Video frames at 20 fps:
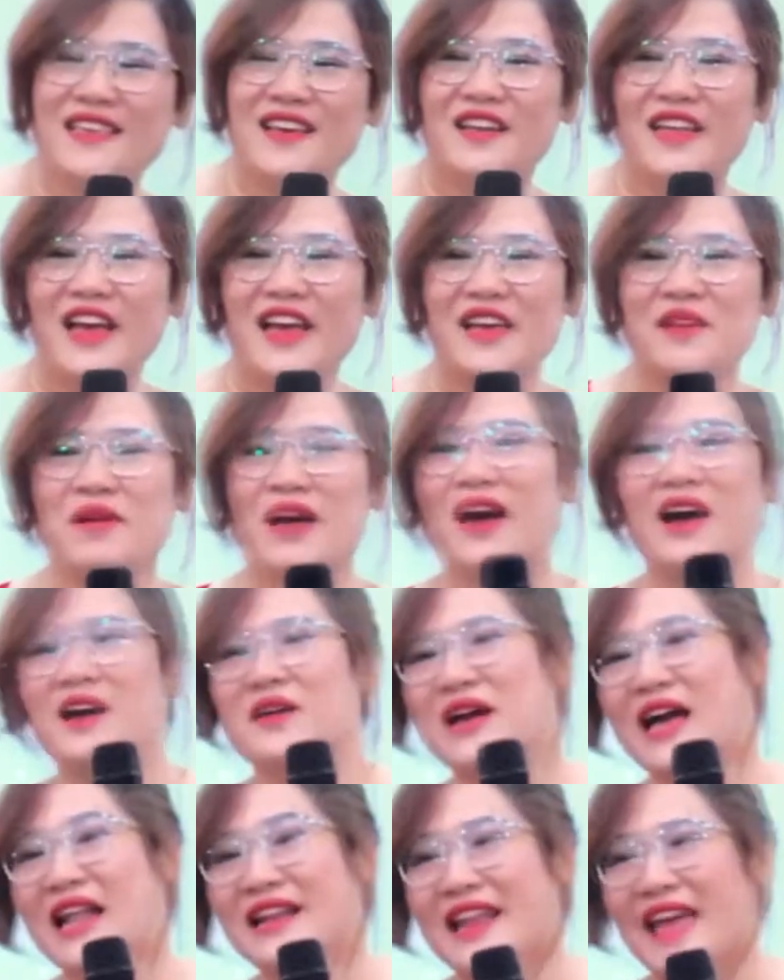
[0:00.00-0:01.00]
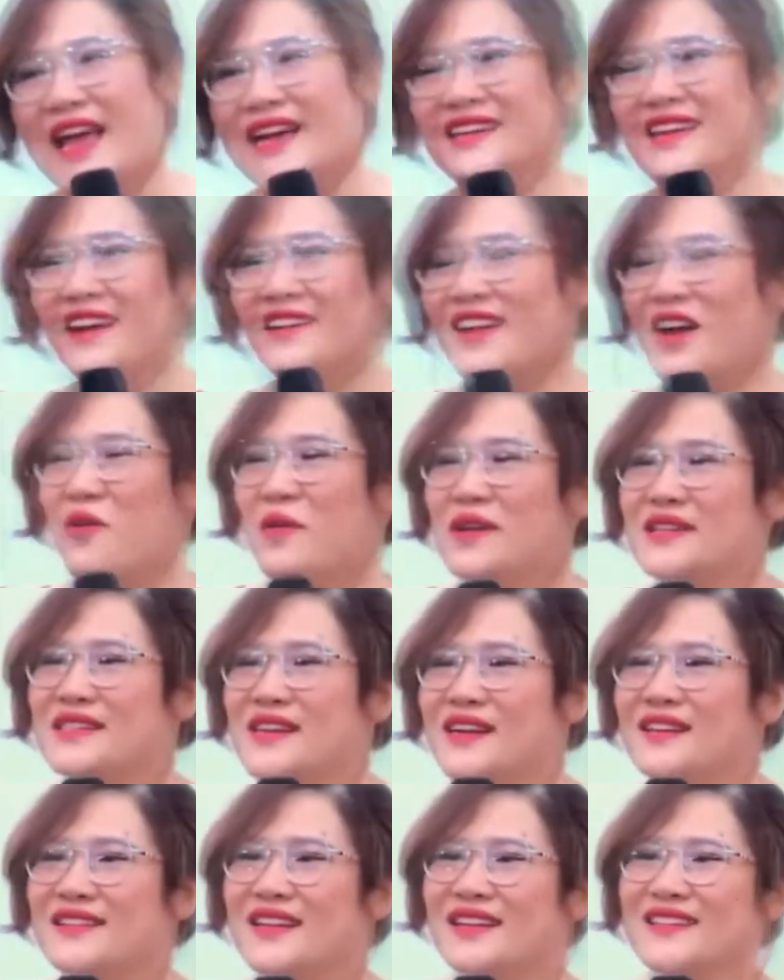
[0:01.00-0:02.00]
nãy giờ thấy à, anh Đạt gật đầu quá
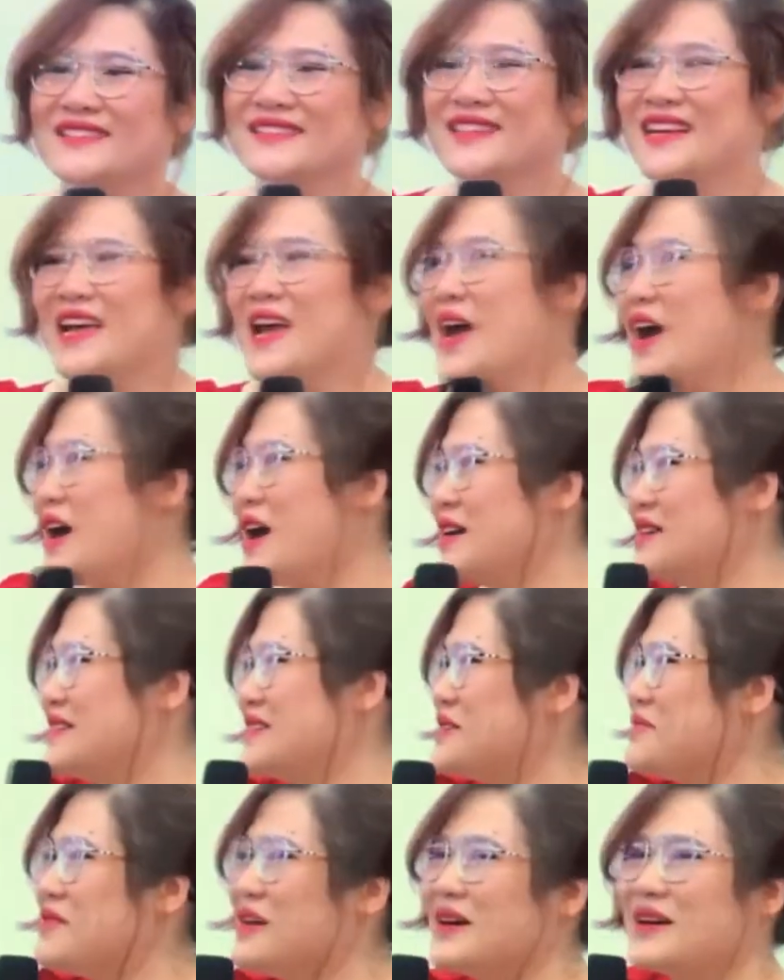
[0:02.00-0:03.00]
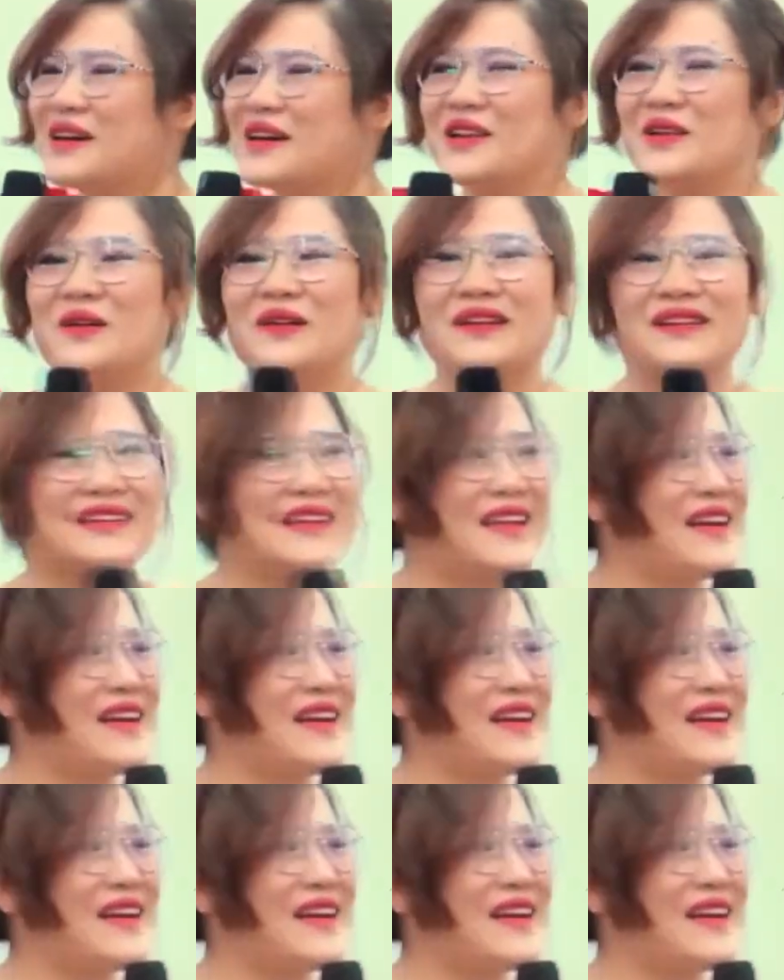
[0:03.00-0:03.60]
trời nè. À, xin mời kỹ thuật